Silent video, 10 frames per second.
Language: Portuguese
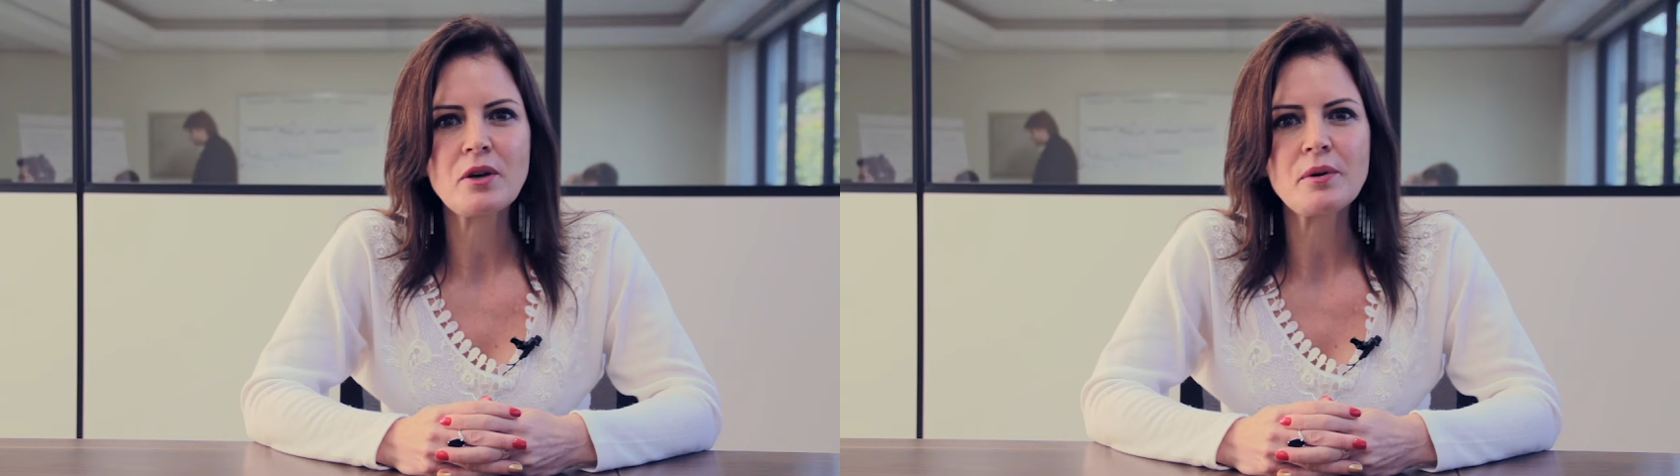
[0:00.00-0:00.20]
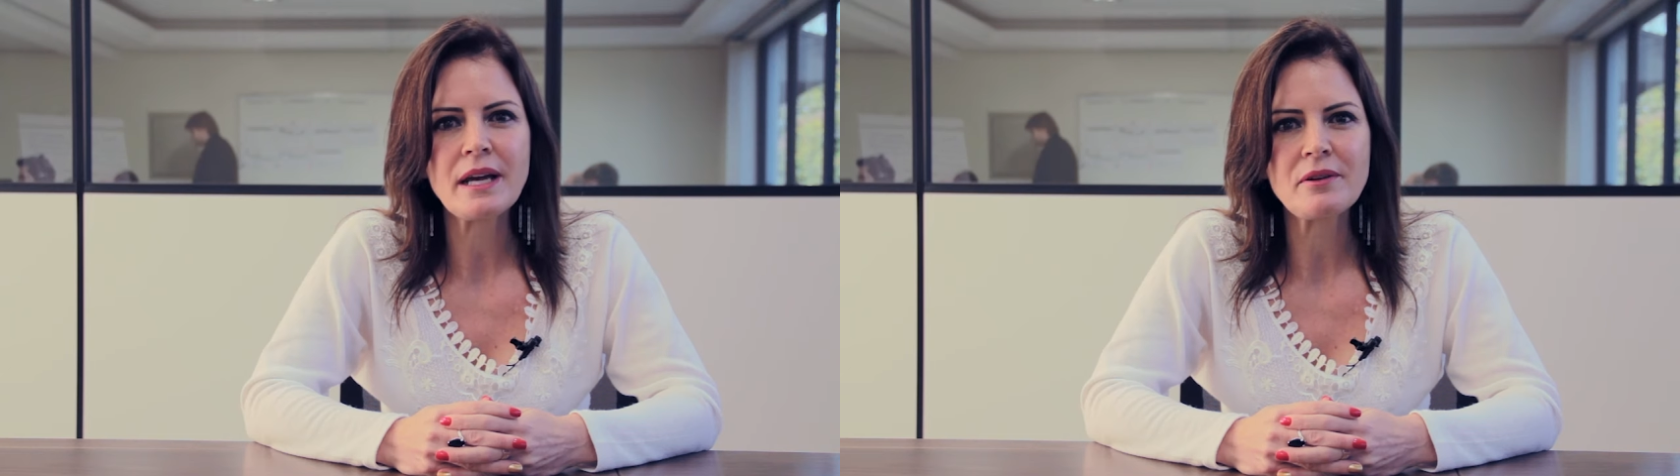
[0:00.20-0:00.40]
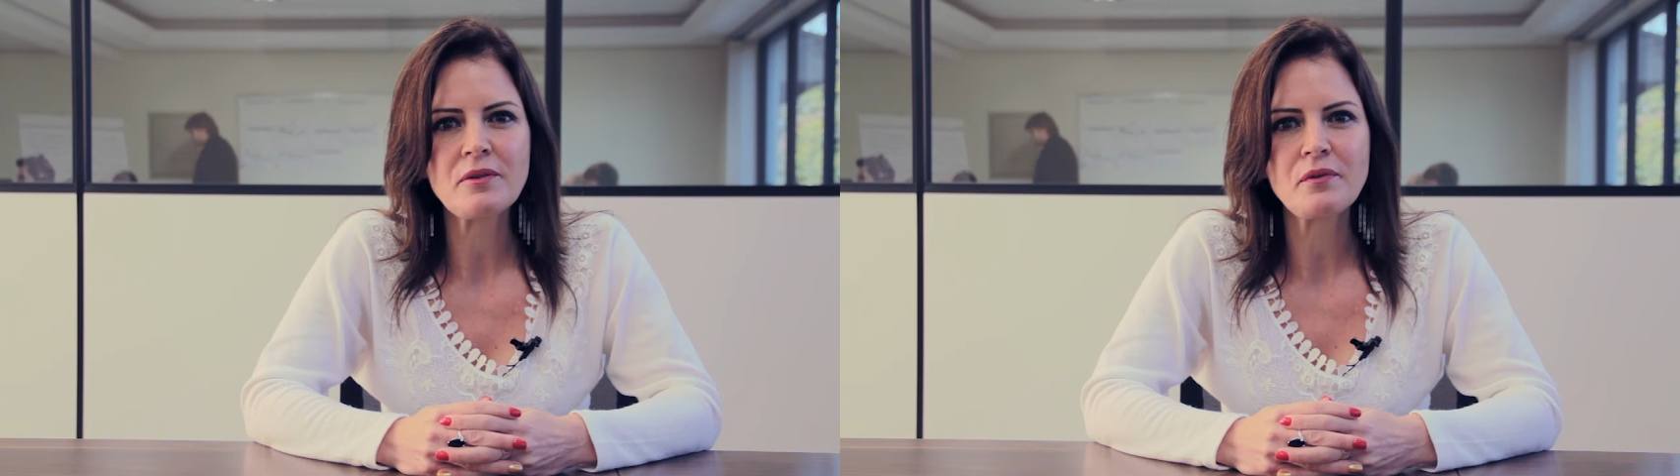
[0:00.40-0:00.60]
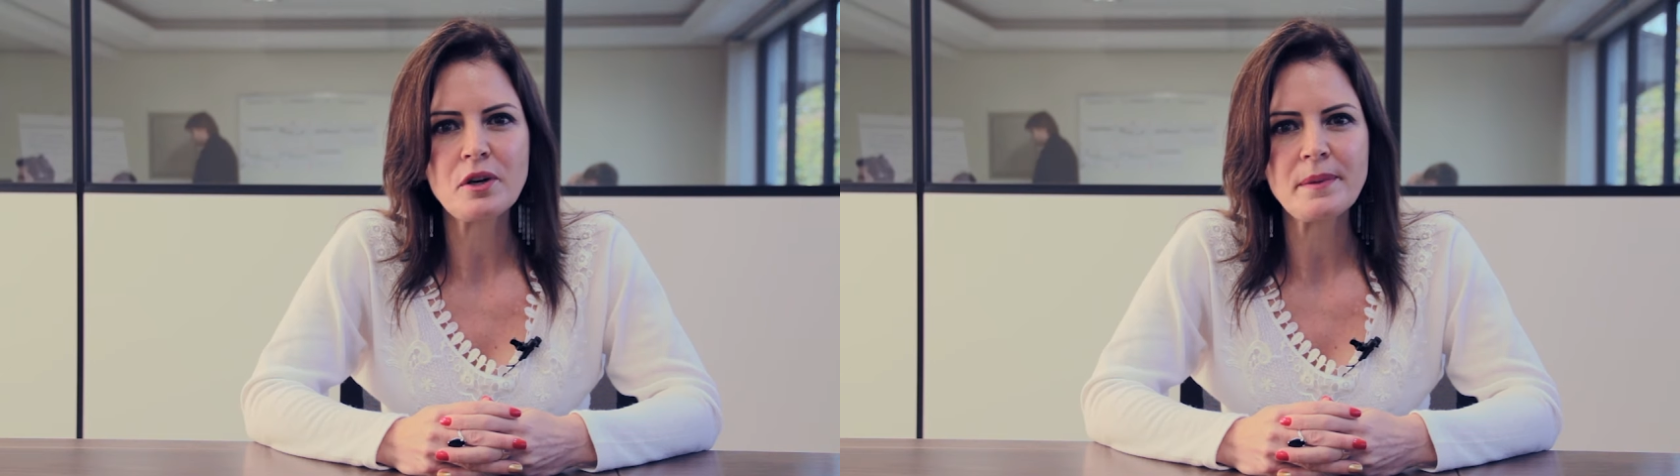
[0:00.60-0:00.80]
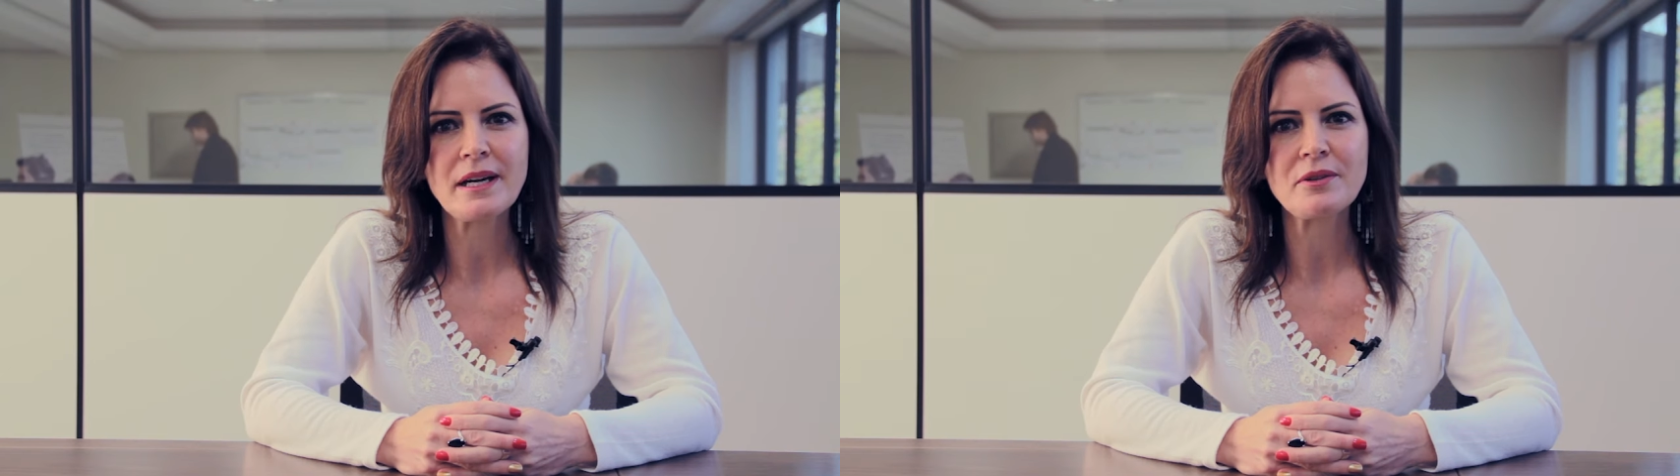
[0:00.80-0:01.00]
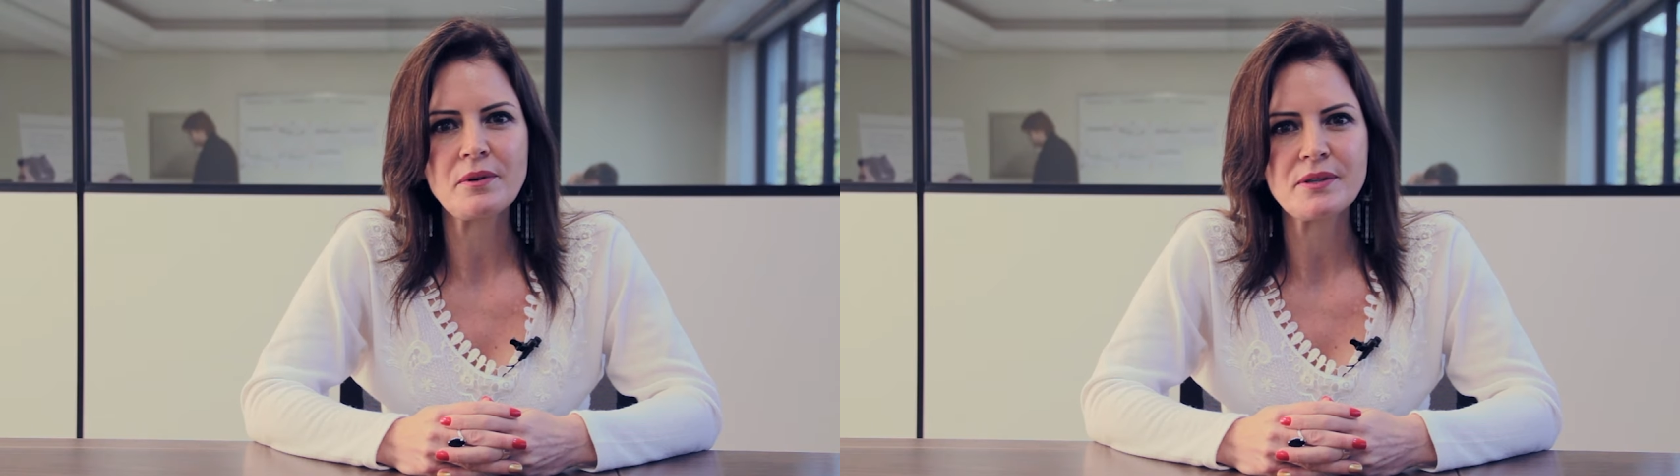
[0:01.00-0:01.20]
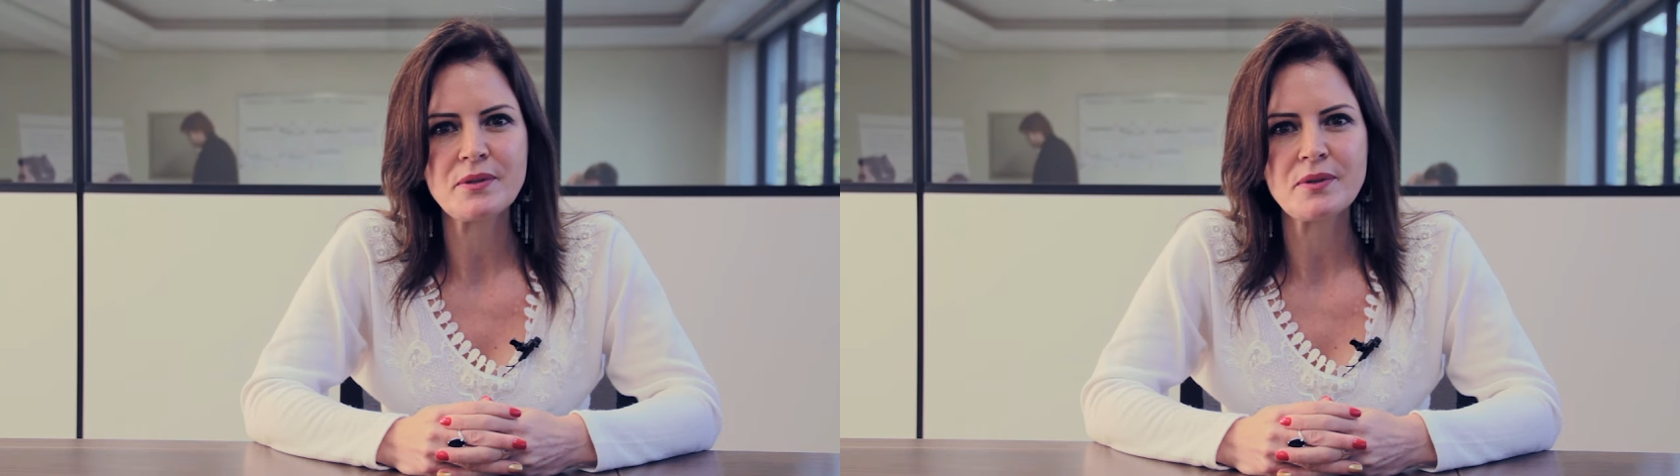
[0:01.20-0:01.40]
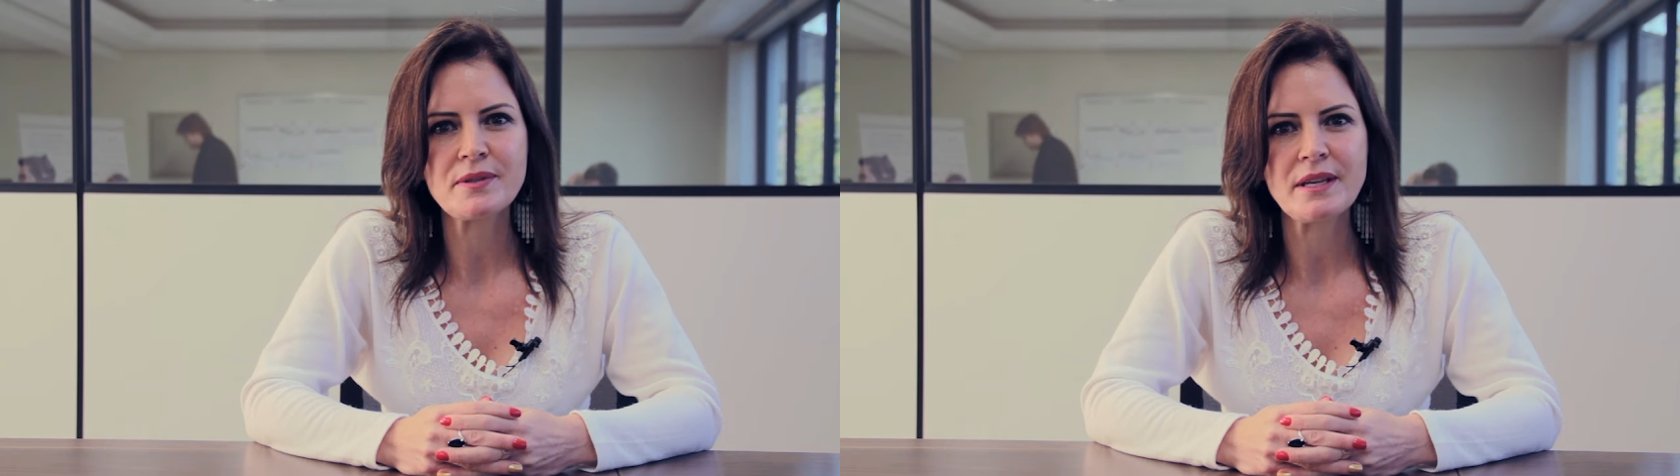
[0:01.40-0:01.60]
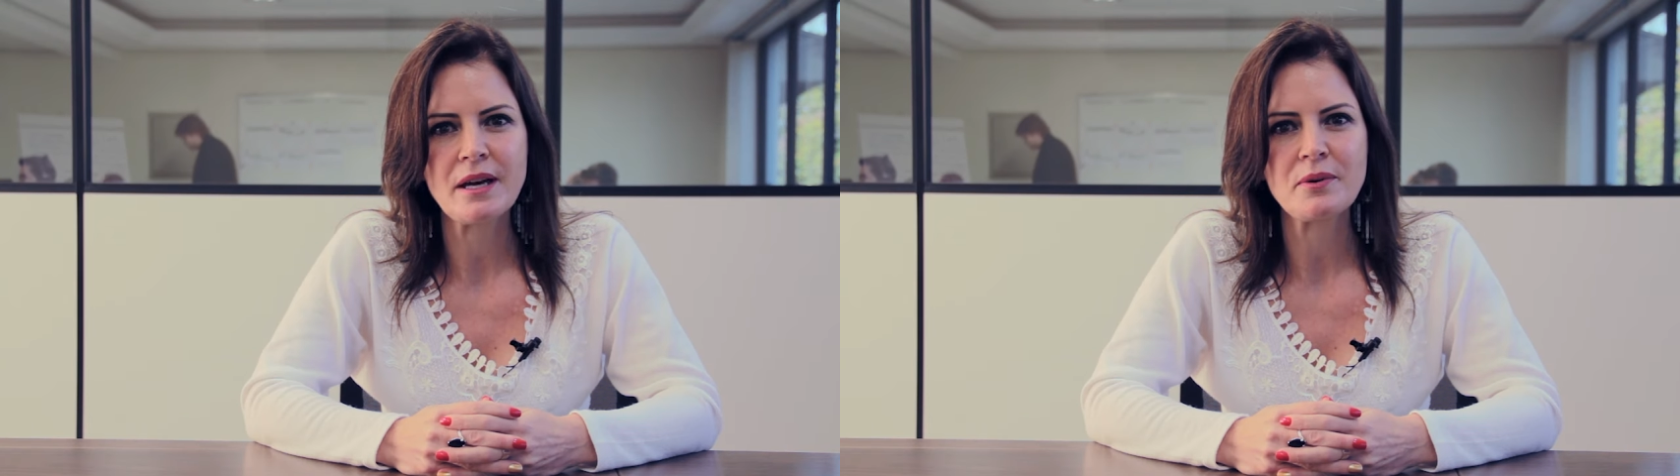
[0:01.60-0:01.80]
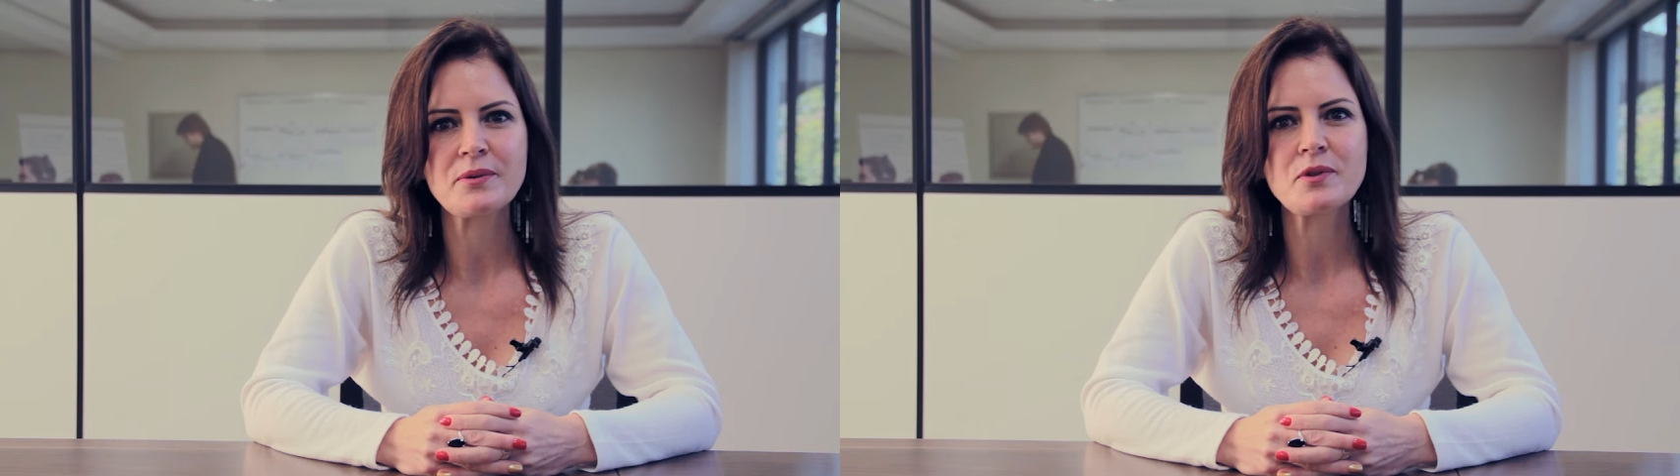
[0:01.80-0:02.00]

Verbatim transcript: que o horário informado e social